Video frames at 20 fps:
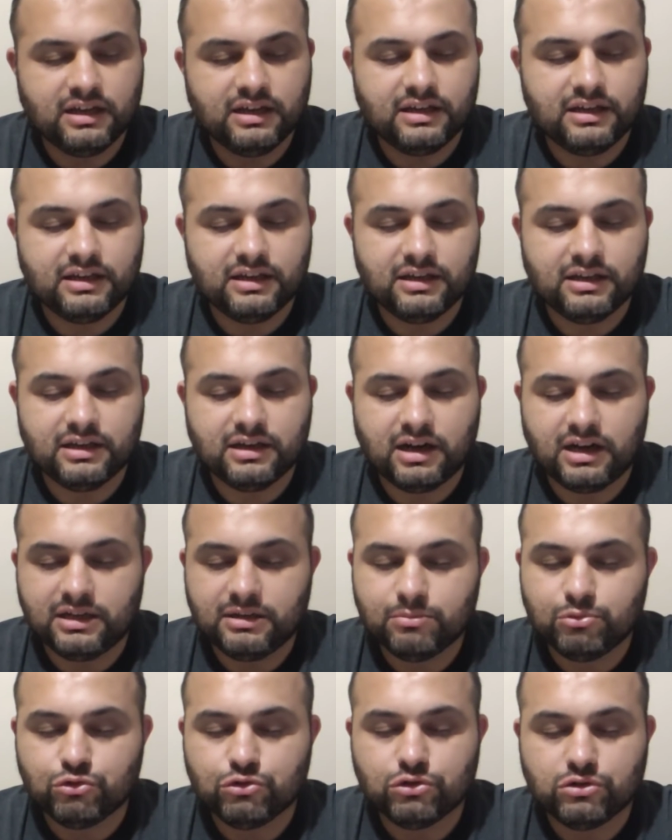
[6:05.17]
E,
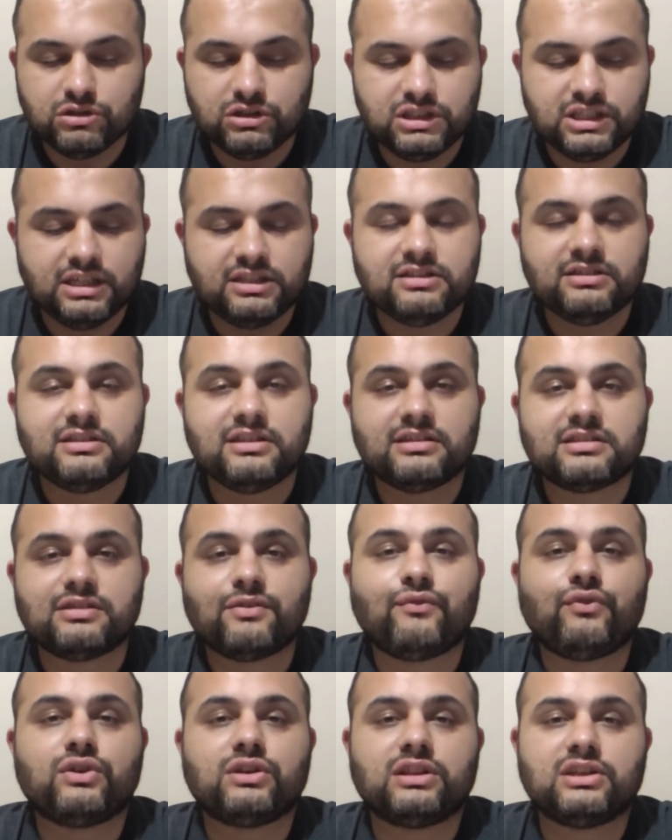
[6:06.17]
hani bugün 7'de
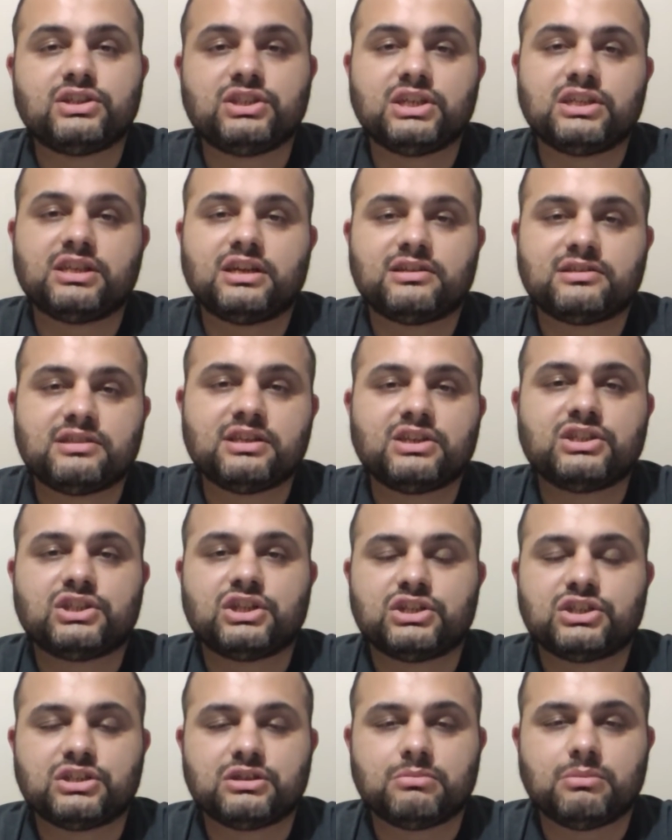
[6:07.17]
0'da çekersek
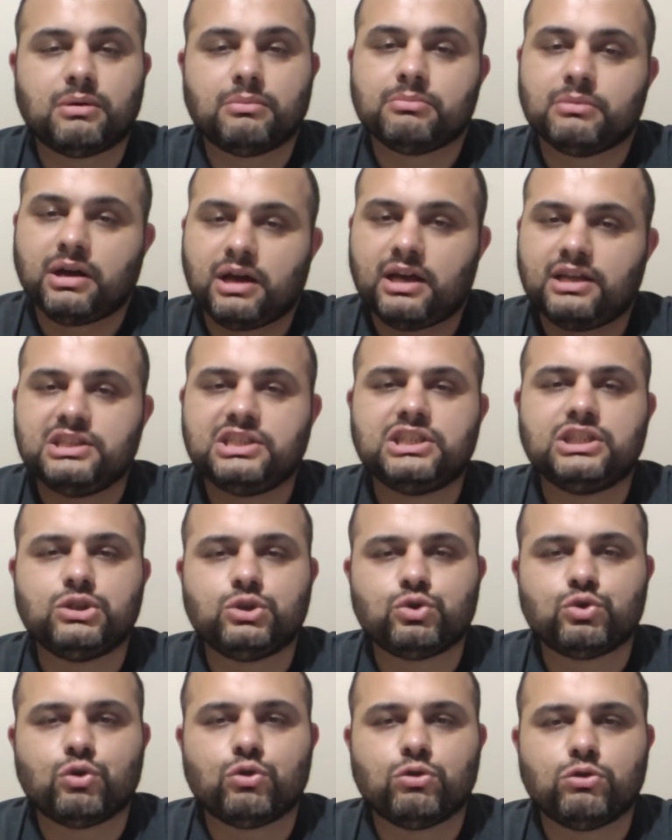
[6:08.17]
şaşırmam. Ha
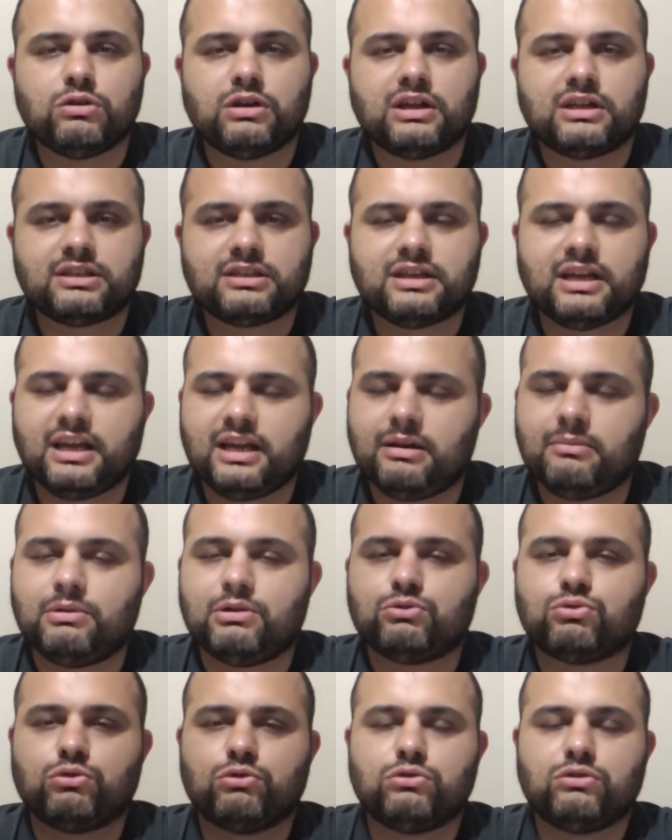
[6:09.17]
ikinci olurlar,
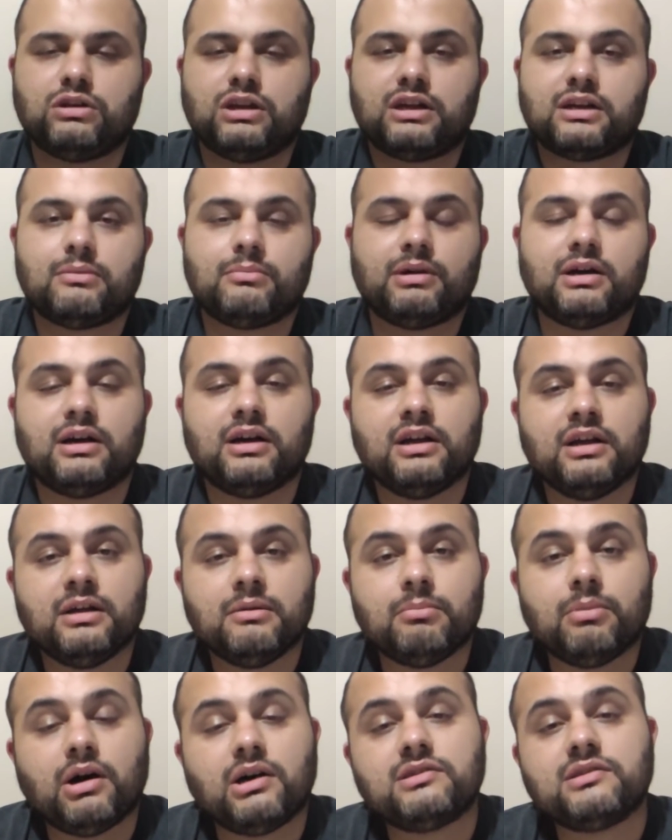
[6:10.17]
elbet olurlar ama
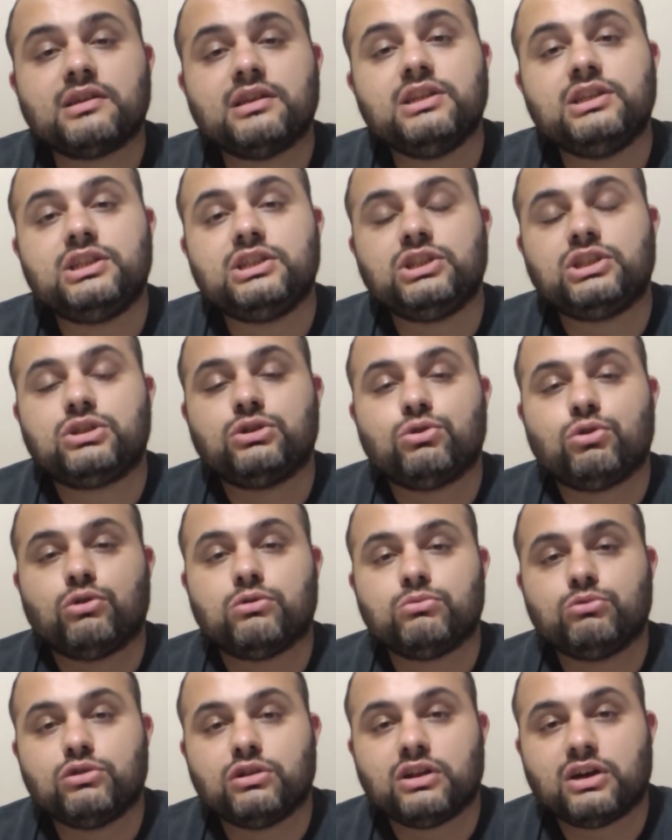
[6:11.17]
bazen ikinci de
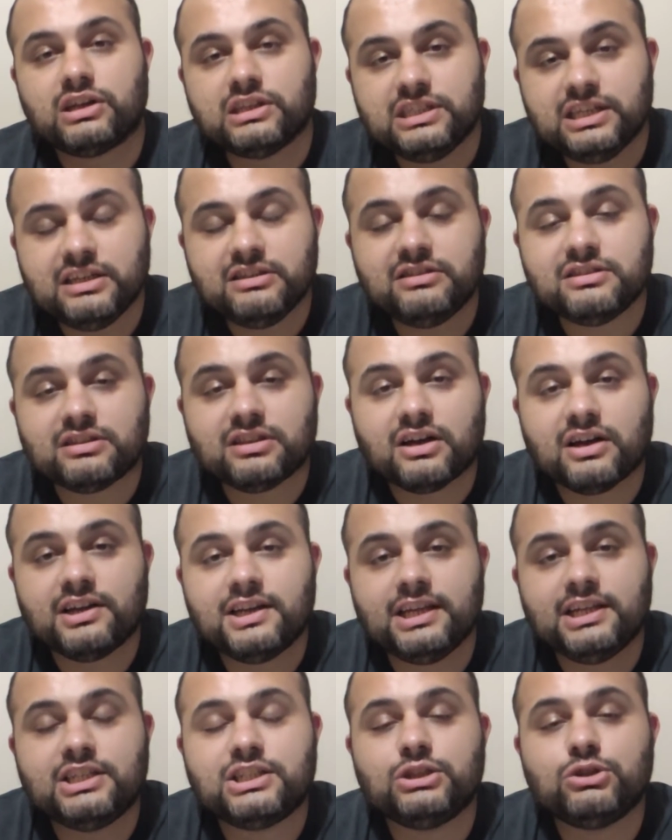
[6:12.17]
olmuyorlar. 7
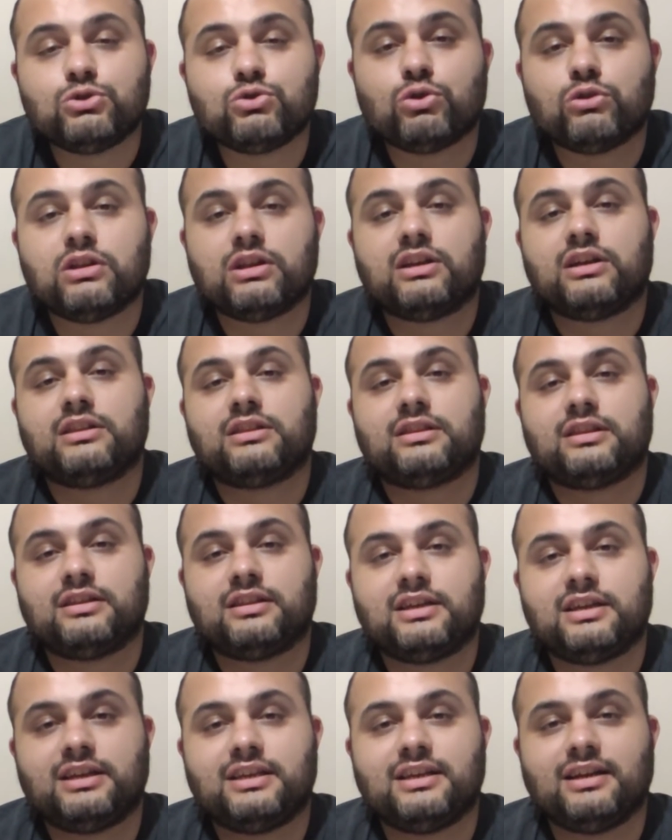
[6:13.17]
tane ikinci olan atta
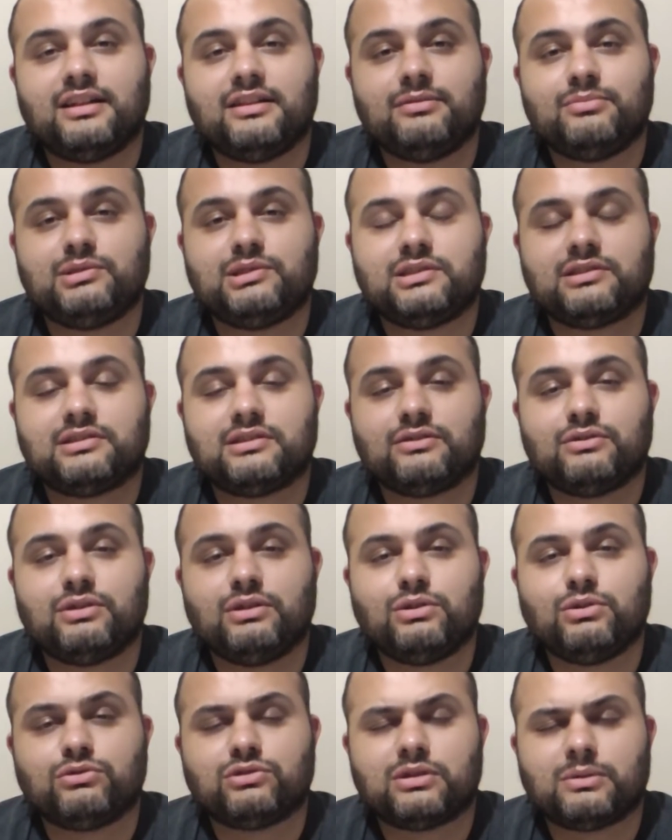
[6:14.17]
denk geldi bize
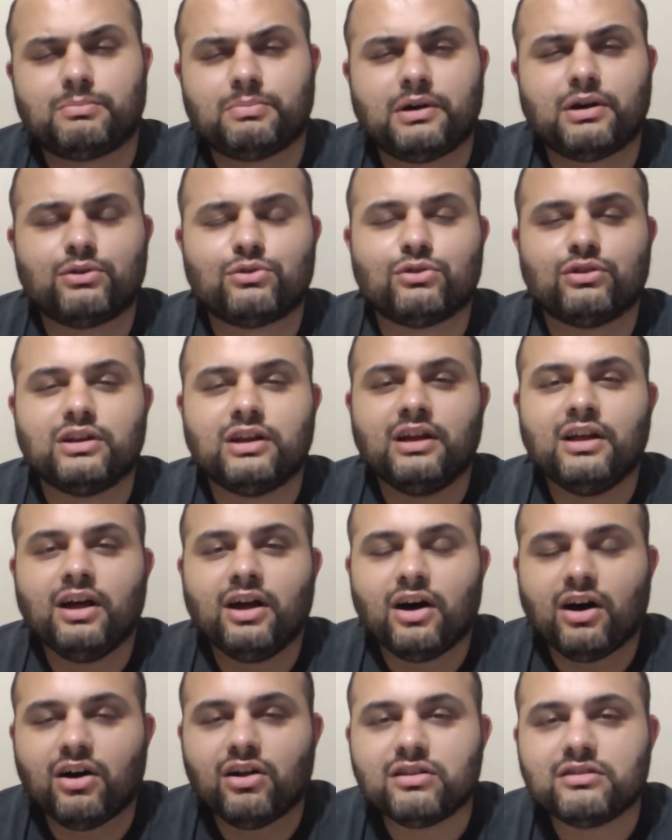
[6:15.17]
sevgili dostlar. Pardon
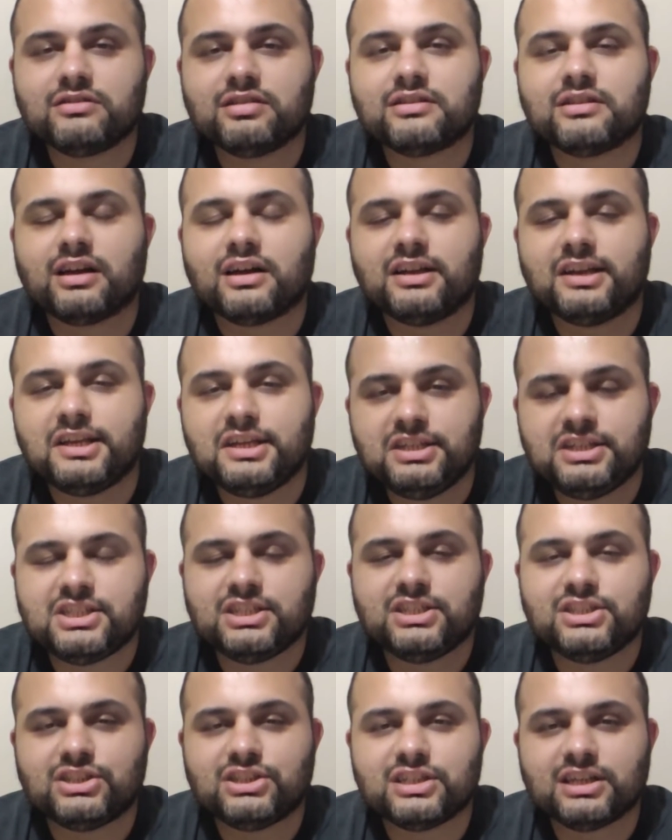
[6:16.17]
6 tane
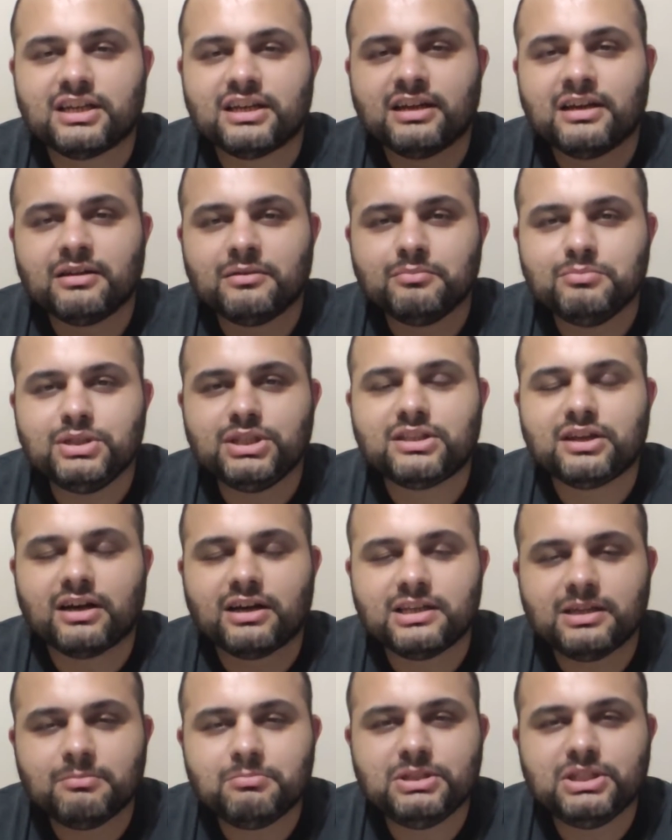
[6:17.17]
ikinci, bir
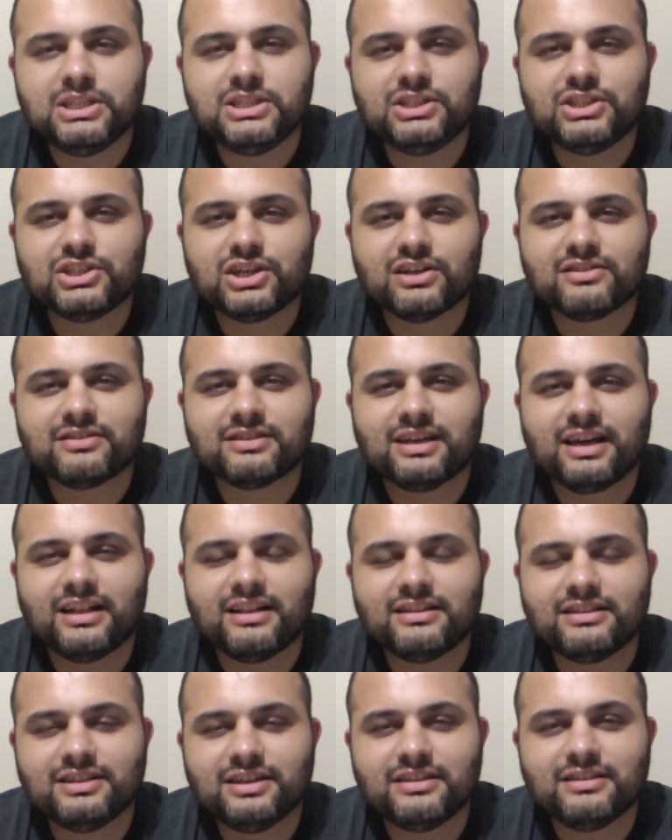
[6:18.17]
tane birinci at
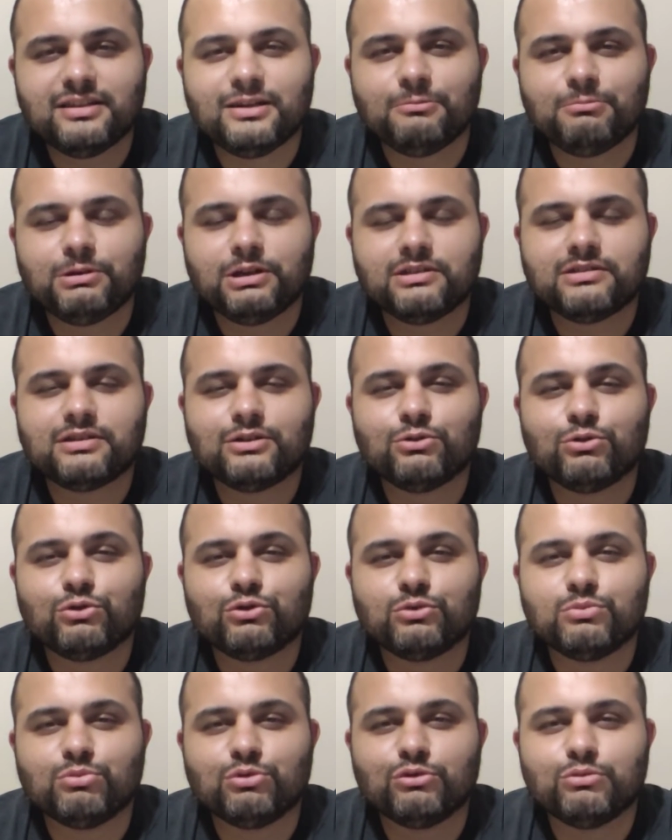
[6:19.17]
geldi. Yedili plaseyi
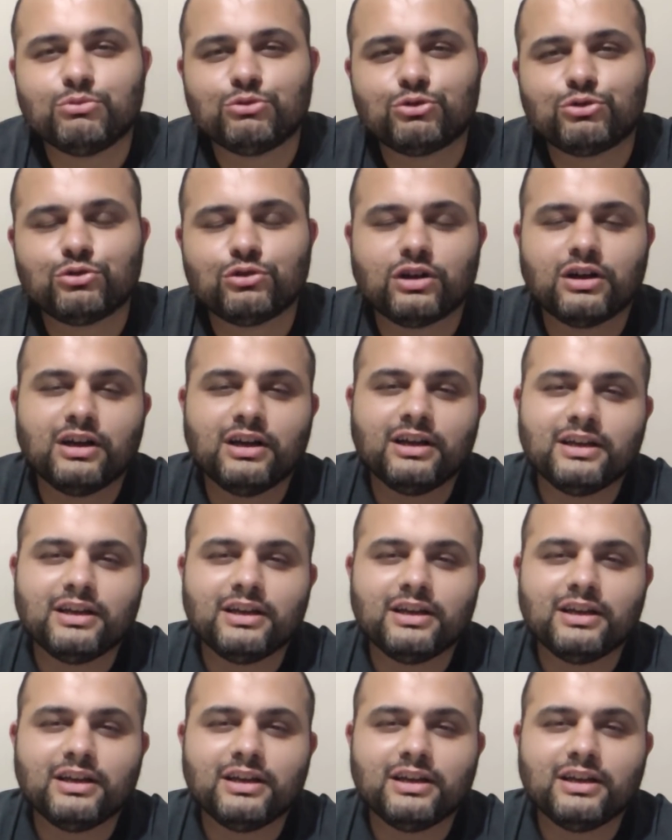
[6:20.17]
o gün bulmuştuk.